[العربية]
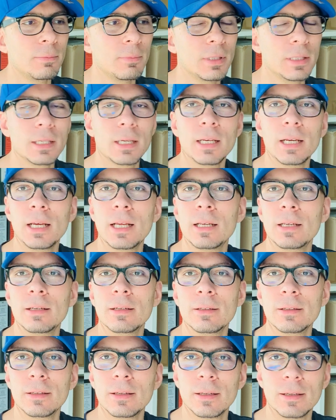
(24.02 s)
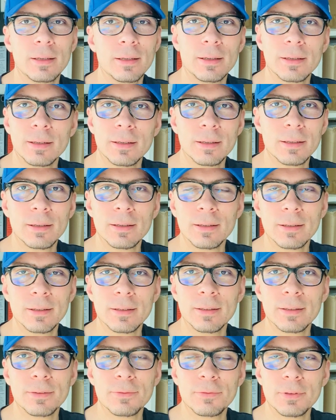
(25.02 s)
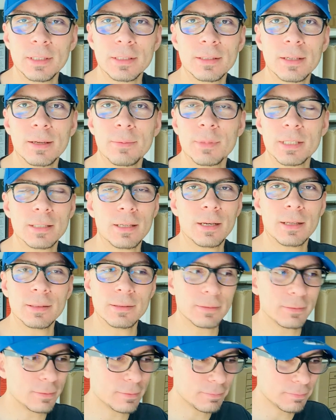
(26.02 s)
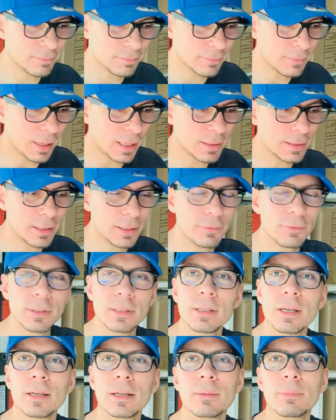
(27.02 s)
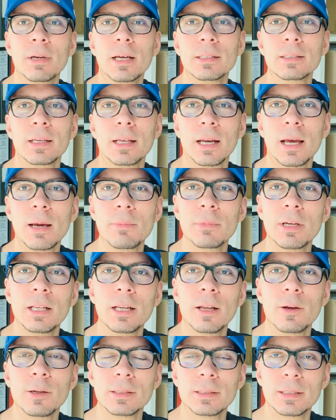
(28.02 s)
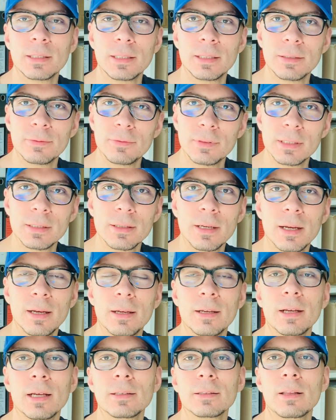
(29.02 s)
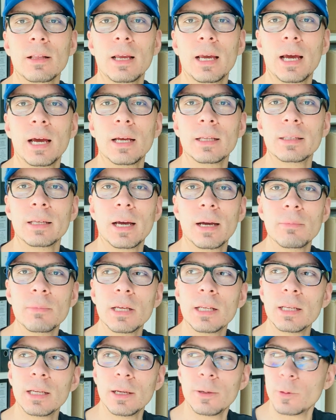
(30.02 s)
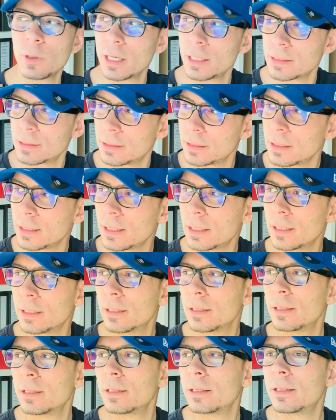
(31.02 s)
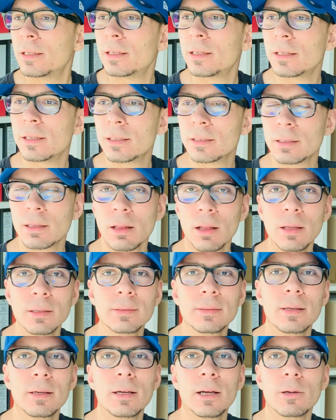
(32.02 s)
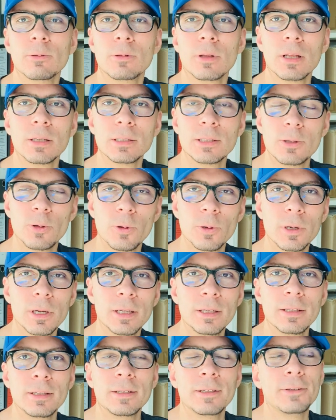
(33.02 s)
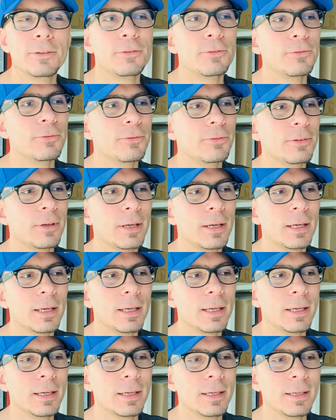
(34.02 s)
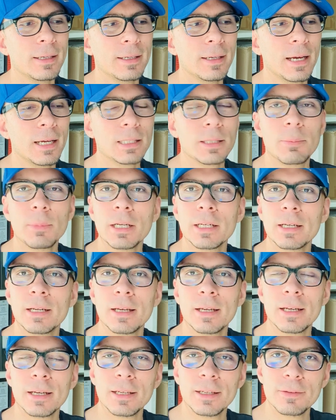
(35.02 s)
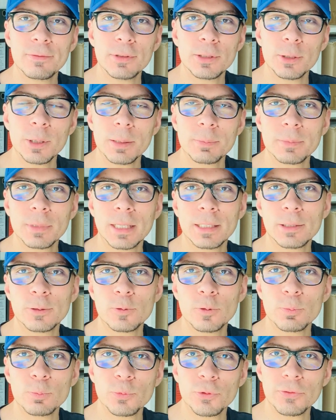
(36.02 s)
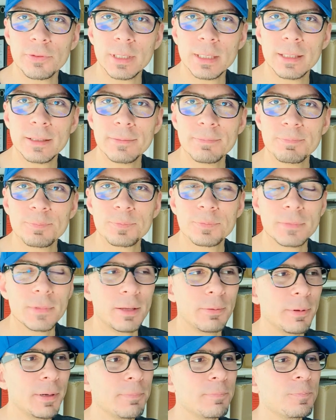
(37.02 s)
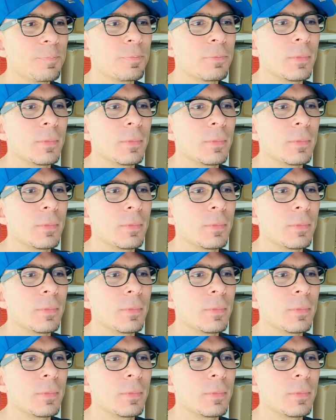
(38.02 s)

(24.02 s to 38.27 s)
من خلال آه، فيزا مثلا عايز تيجي فيزا بحث عن عمل أو عايز تيجي فيزا عن طريق عقد عمل او عايز تيجي آه، دراسة او دراسة لغة فاتمنى الفيديوهات بتاعتي تكون مفيدة تمام